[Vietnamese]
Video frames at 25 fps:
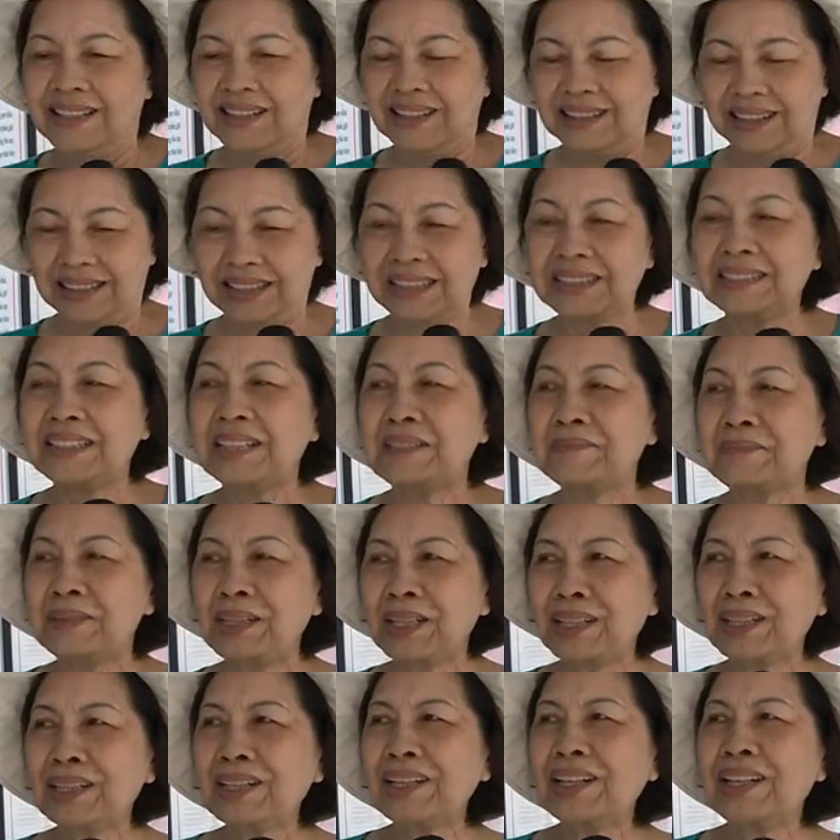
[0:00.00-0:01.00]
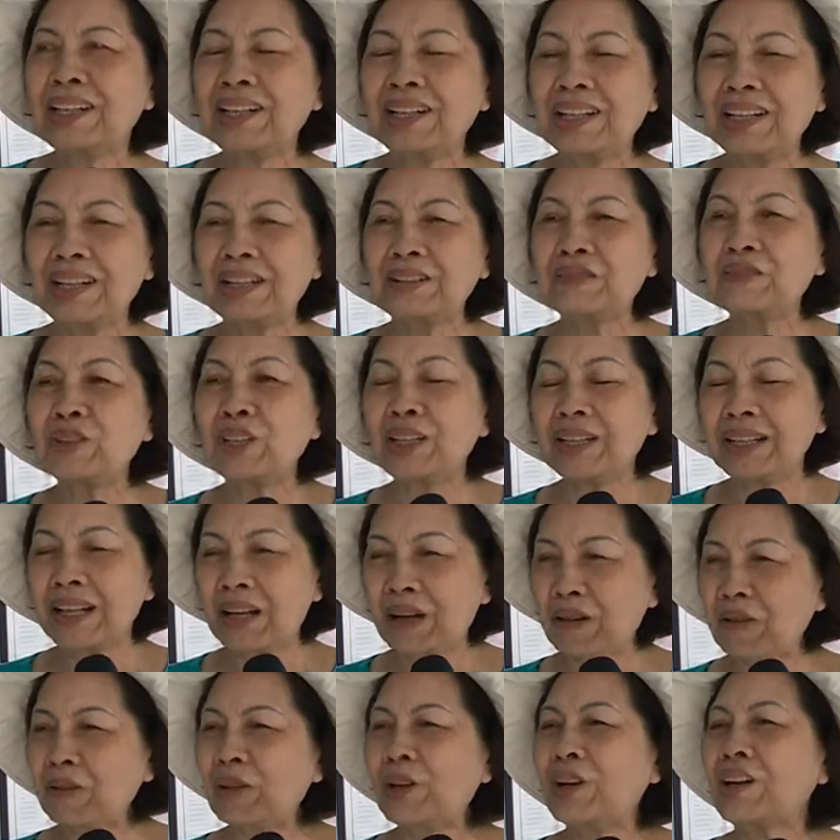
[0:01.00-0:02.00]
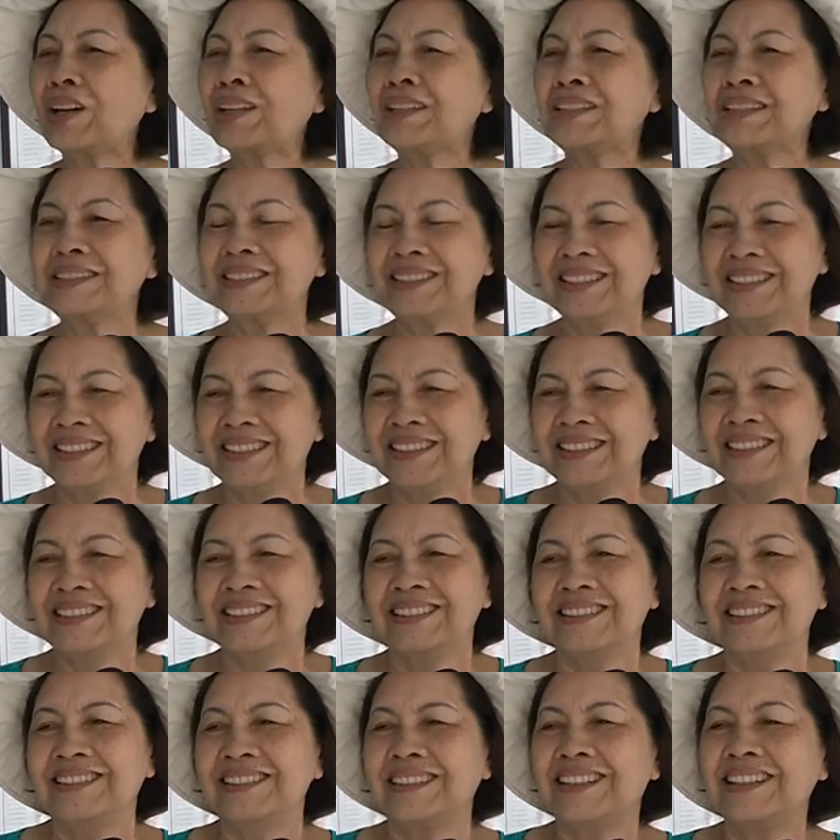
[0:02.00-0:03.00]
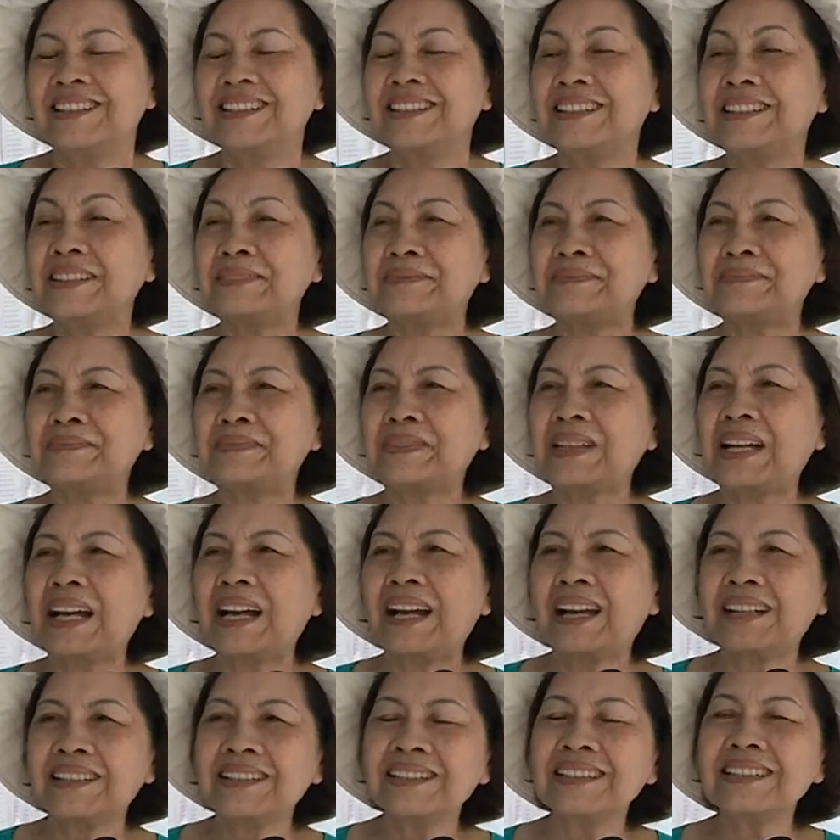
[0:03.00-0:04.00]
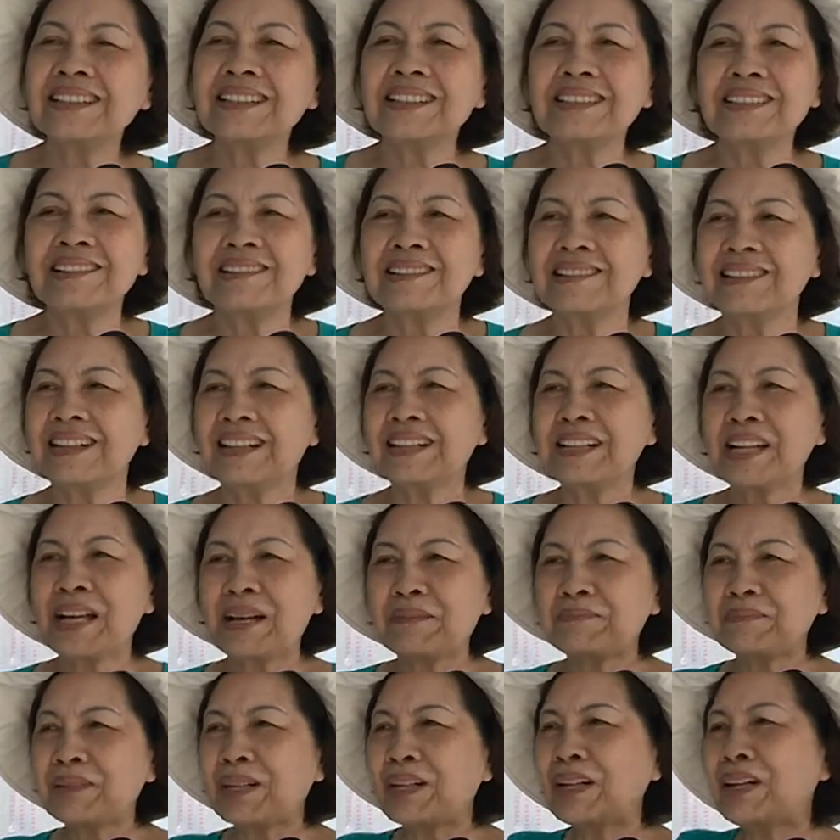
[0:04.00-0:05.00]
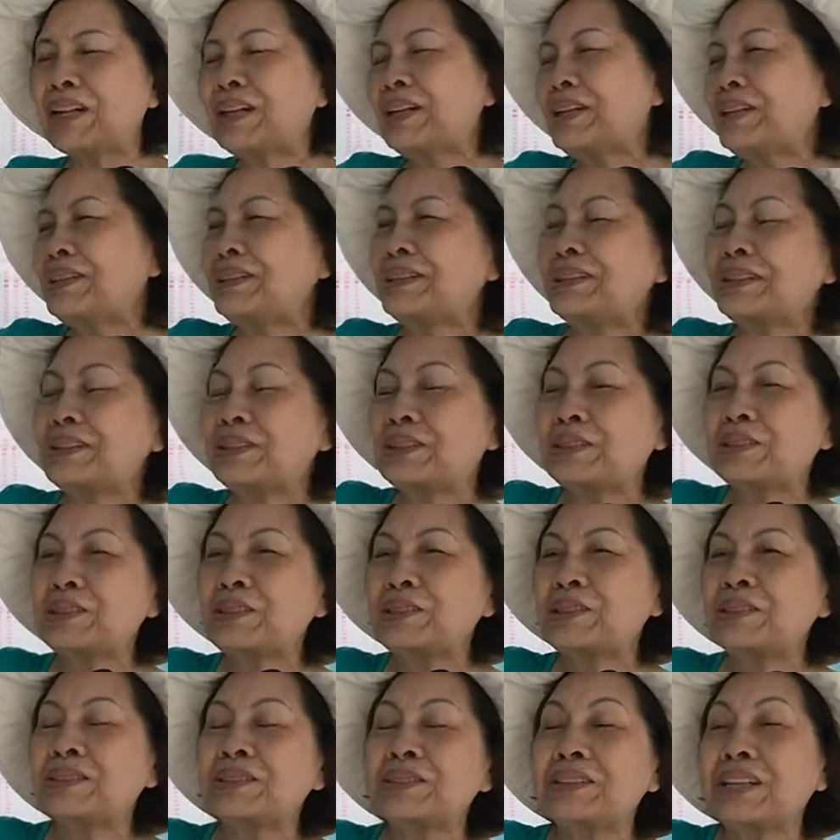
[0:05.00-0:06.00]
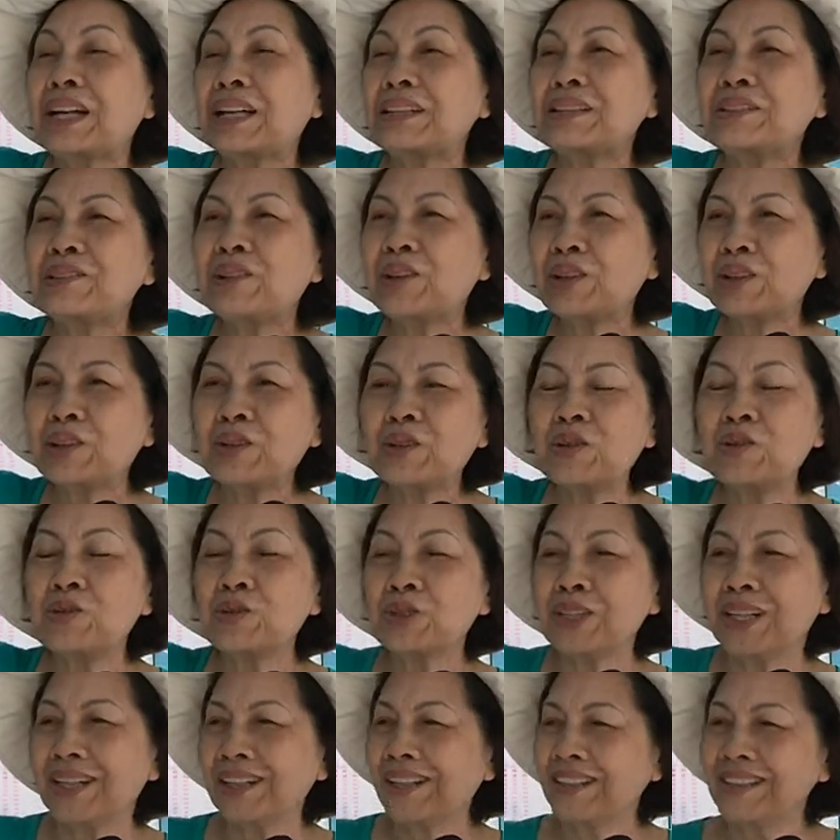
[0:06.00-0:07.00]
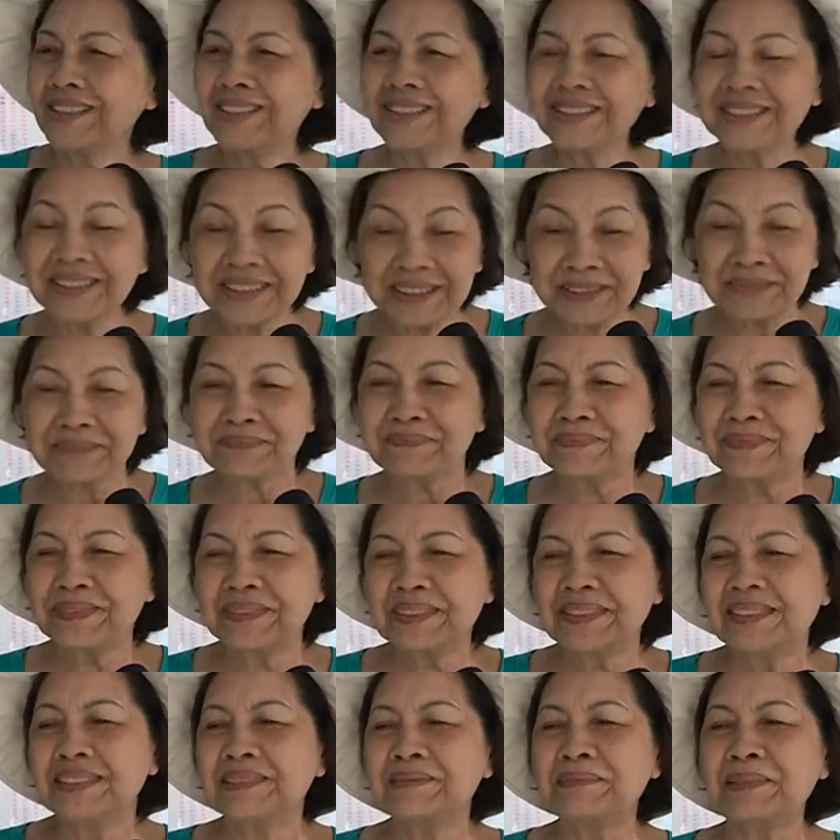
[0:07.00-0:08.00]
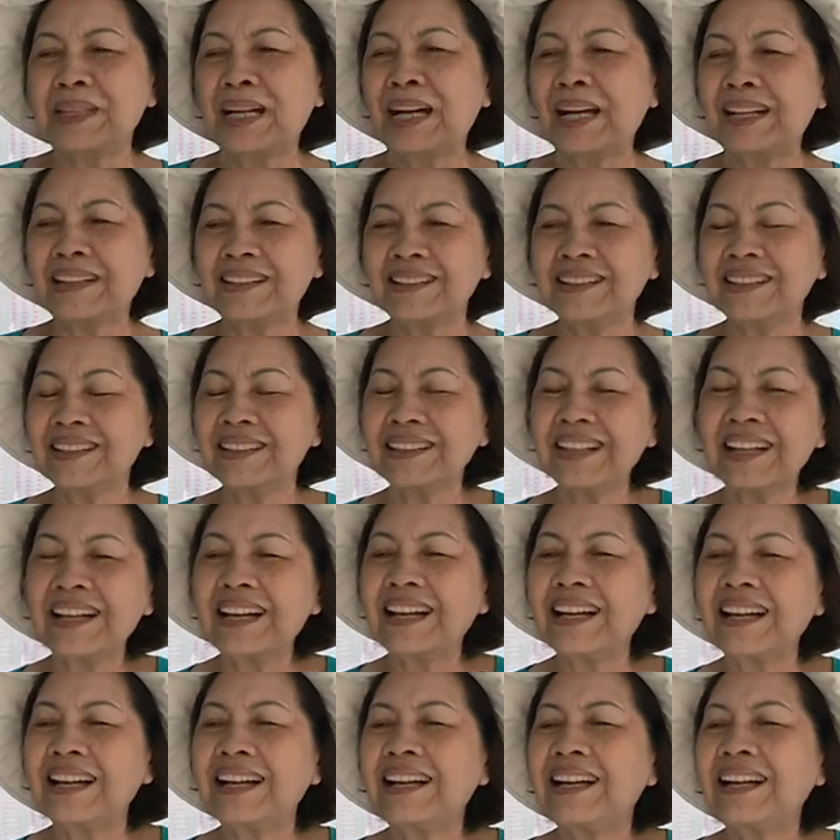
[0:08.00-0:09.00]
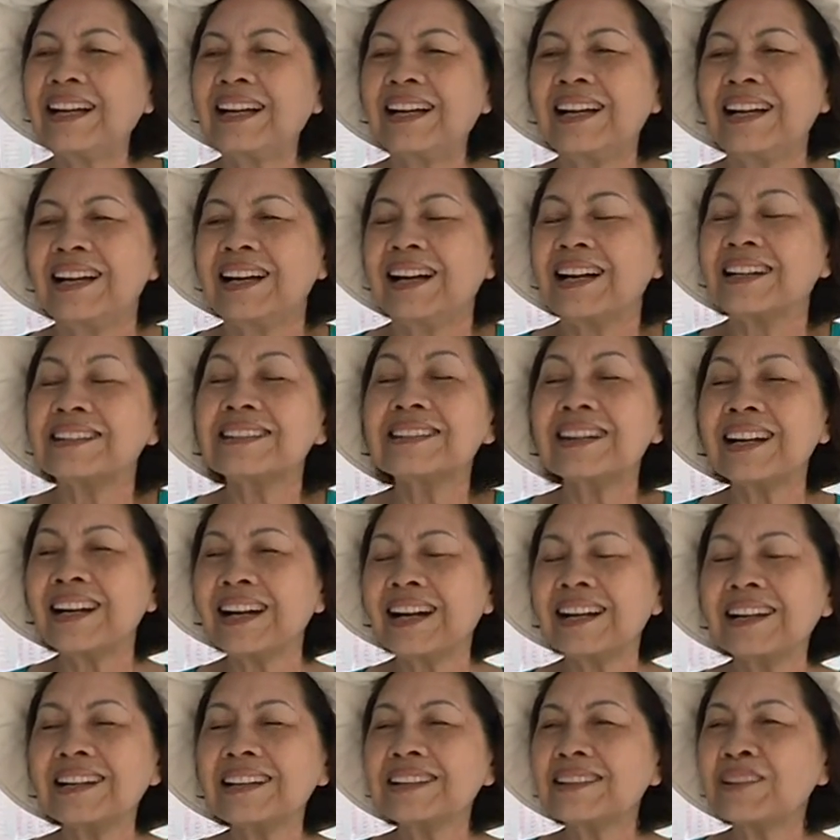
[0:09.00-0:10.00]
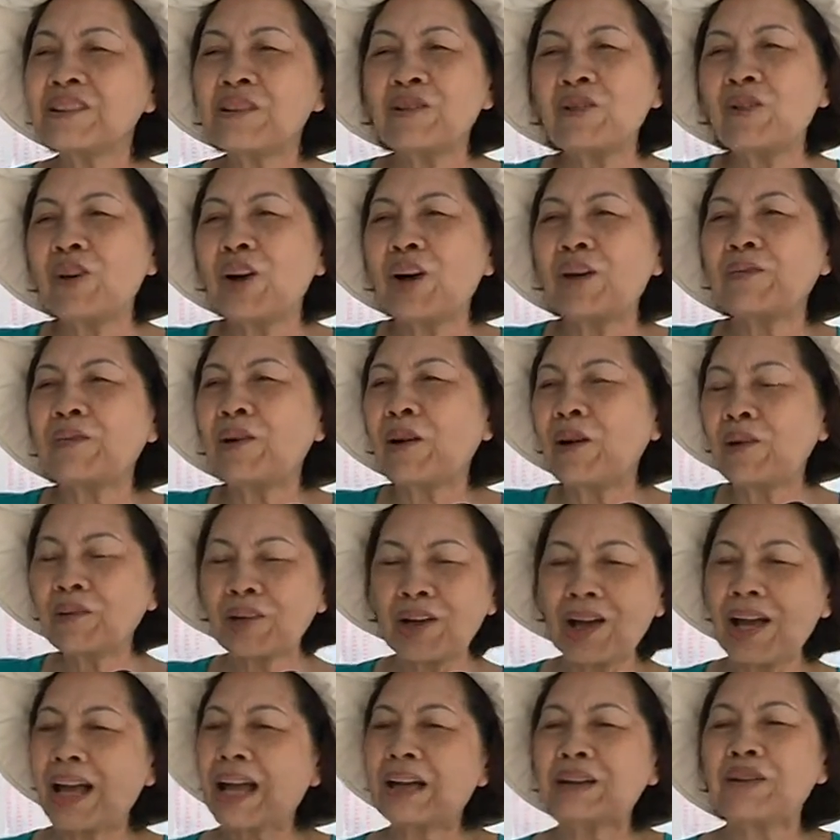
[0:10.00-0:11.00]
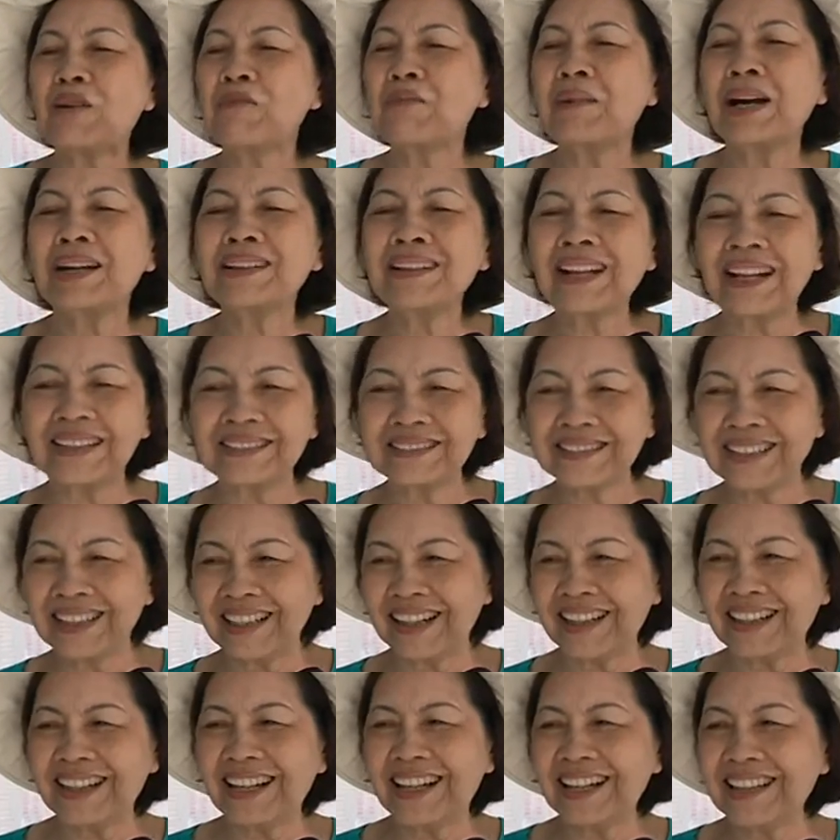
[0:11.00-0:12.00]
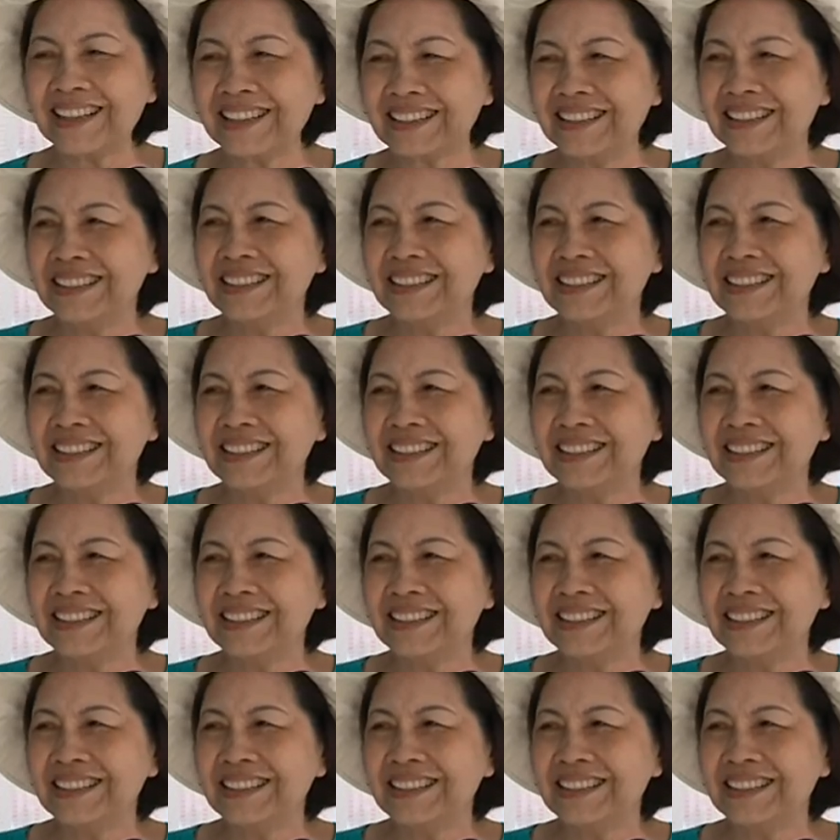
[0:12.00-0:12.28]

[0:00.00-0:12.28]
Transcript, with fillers: À, dạ biết là anh Quỳnh lâu rồi. À, ảnh thì ảnh làm à, ảnh coi cái khu vực ở dưới mà ảnh là ở ở cái khu à, phố đó ai cũng mến ảnh ra á.